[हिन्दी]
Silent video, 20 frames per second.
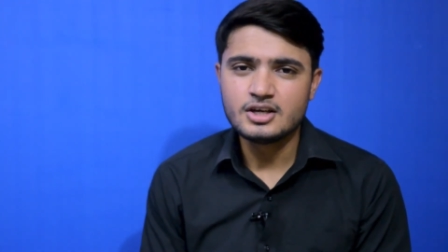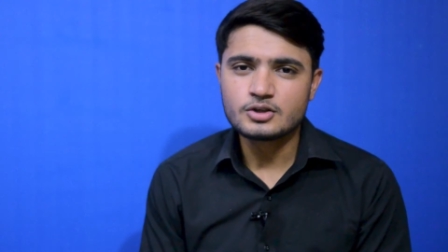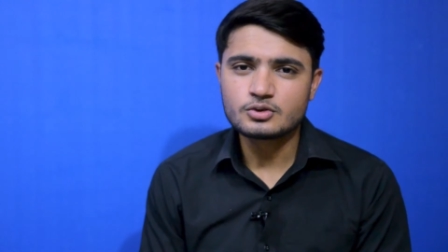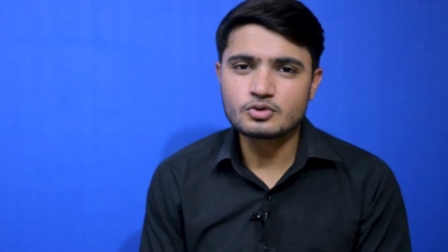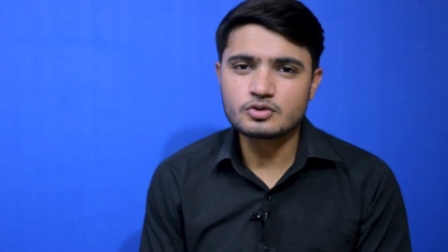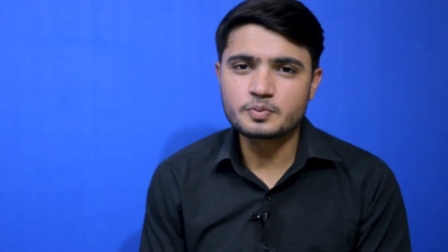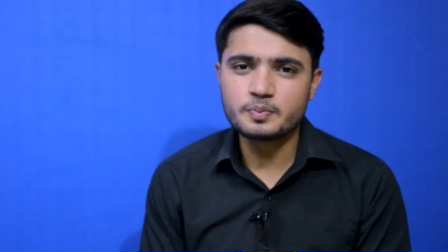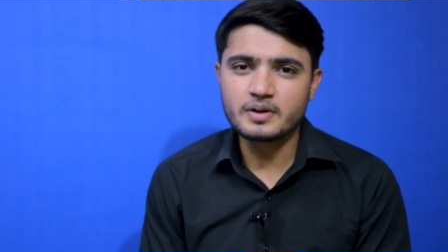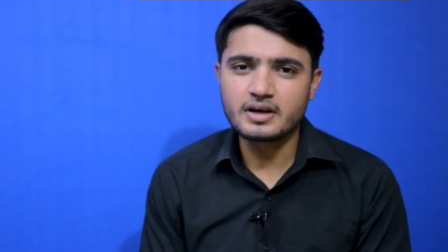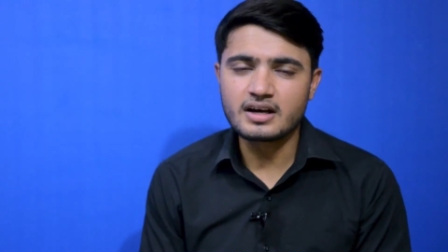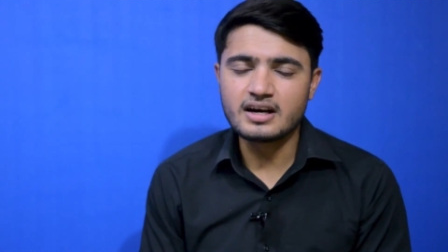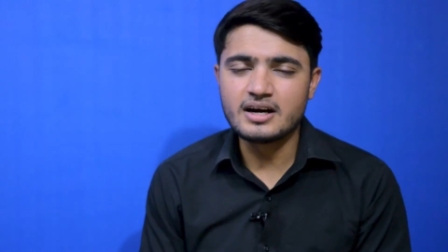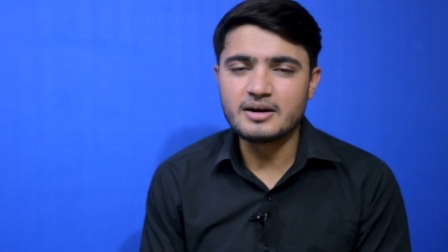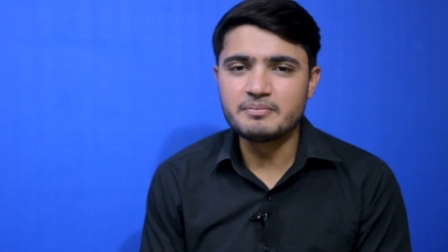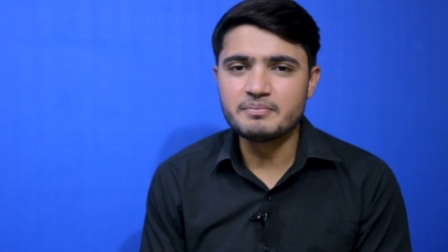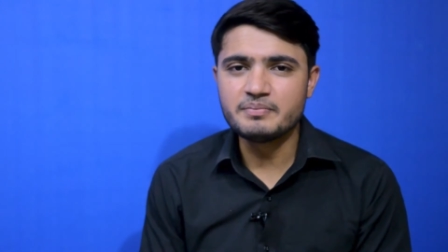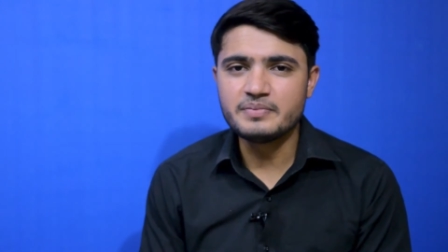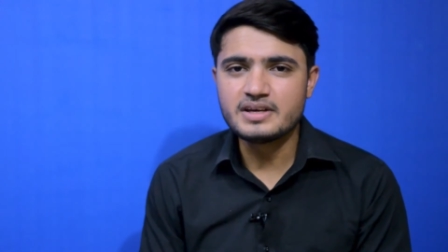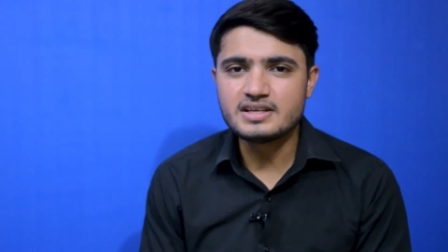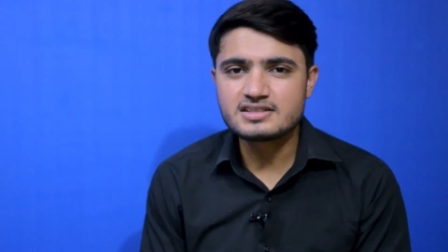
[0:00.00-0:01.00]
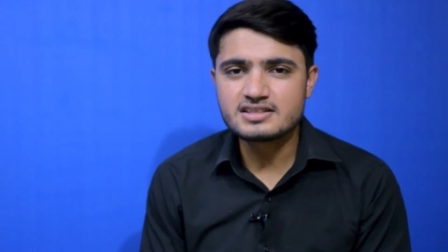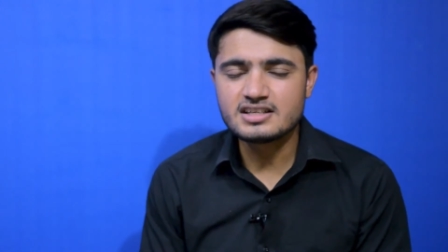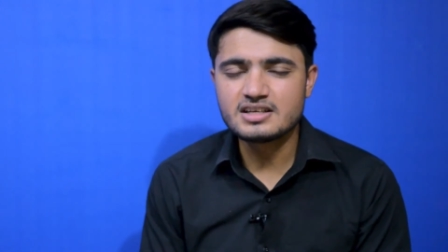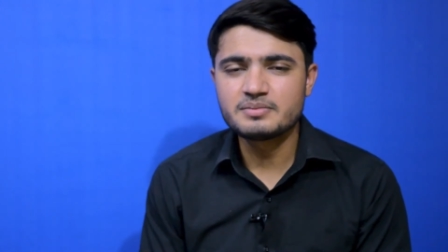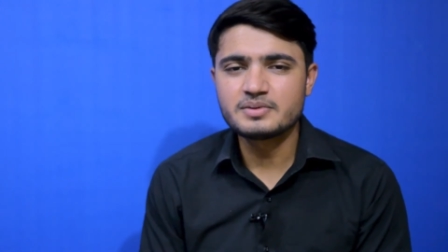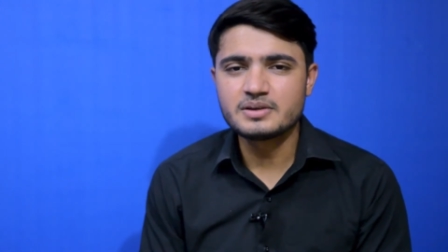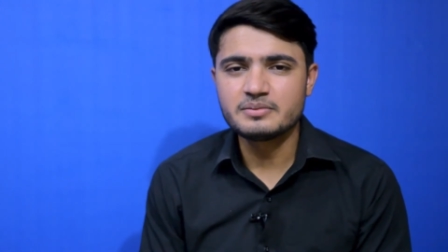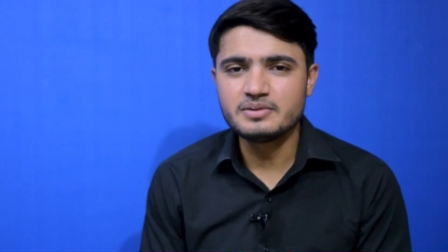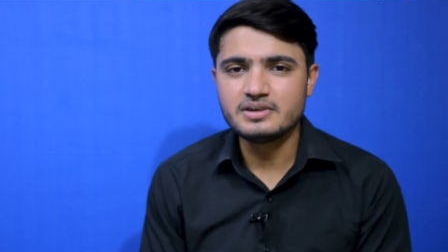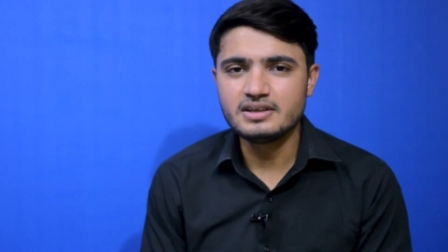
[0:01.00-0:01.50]
तो उस पैगाम भेजने
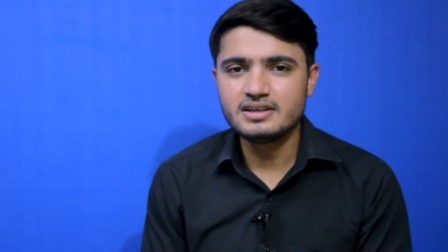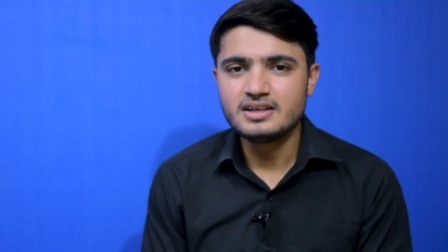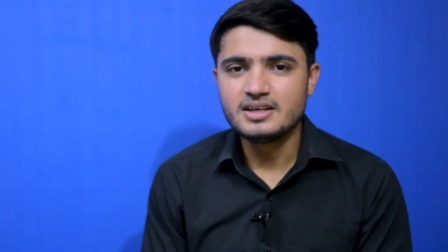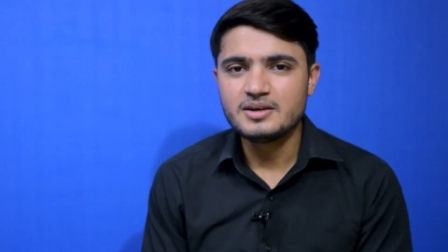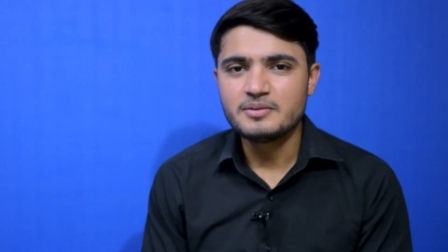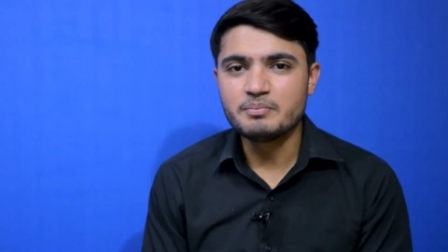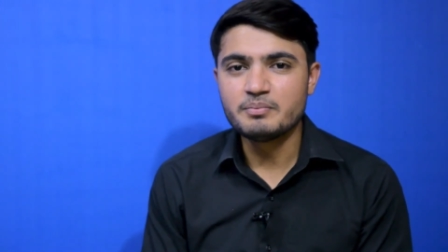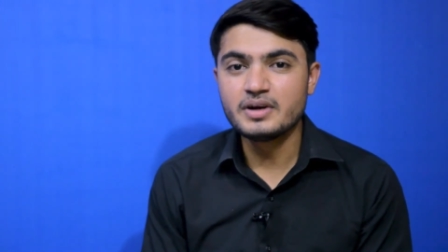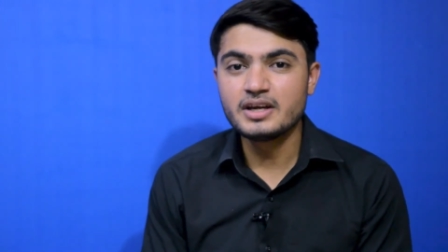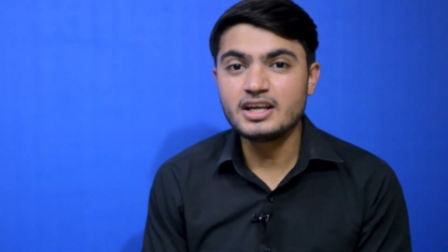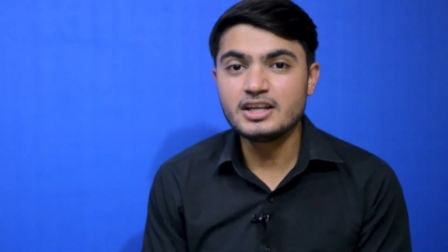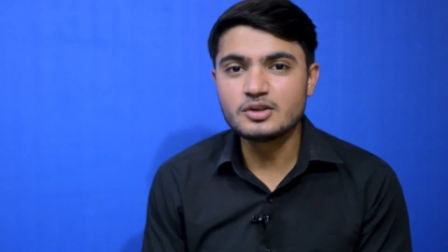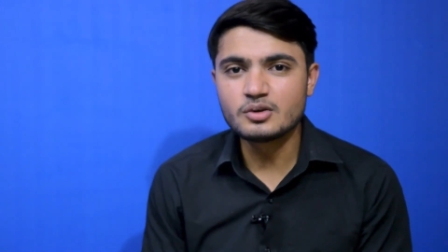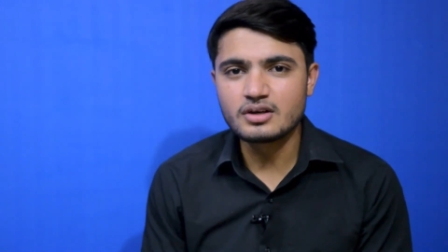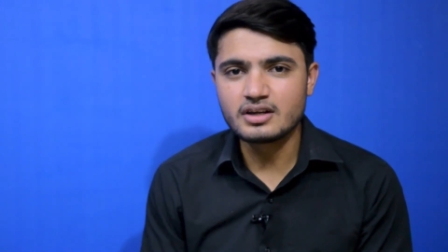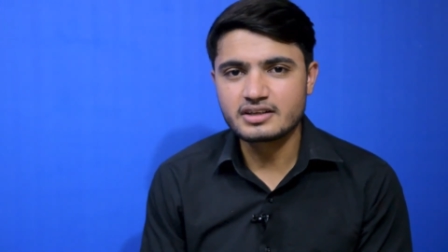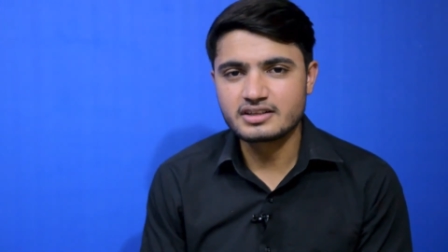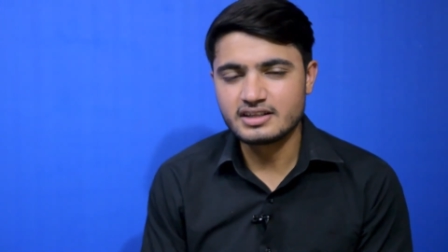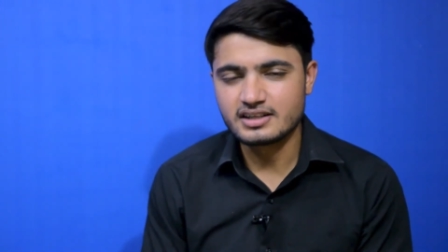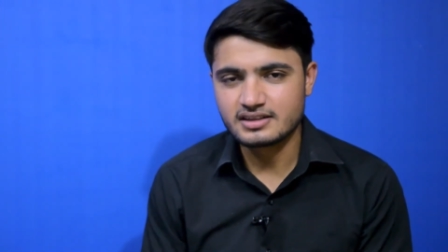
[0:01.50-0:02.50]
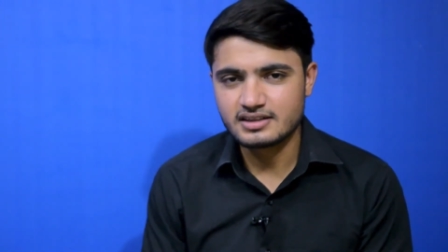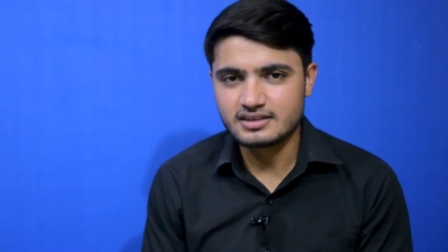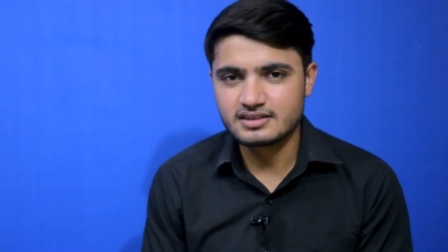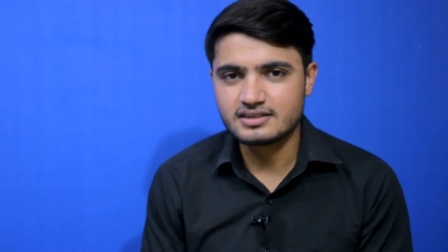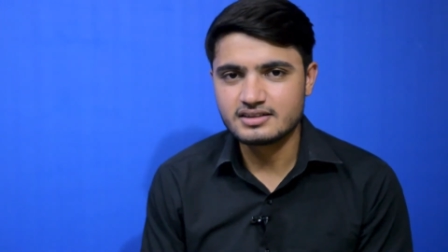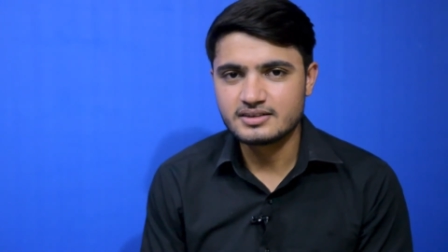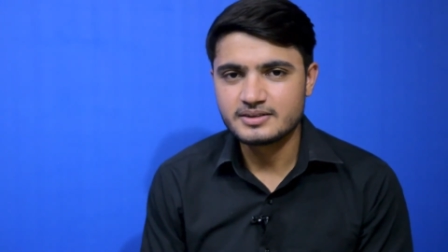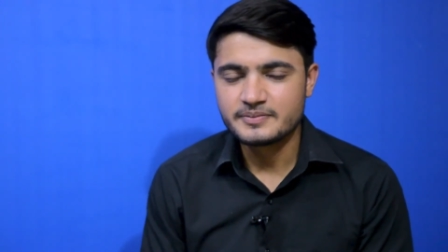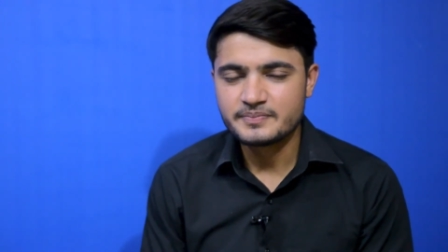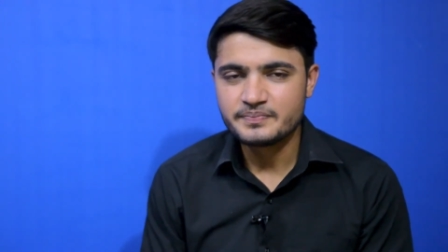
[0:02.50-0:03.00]
पे भी महीनों लग जाते थे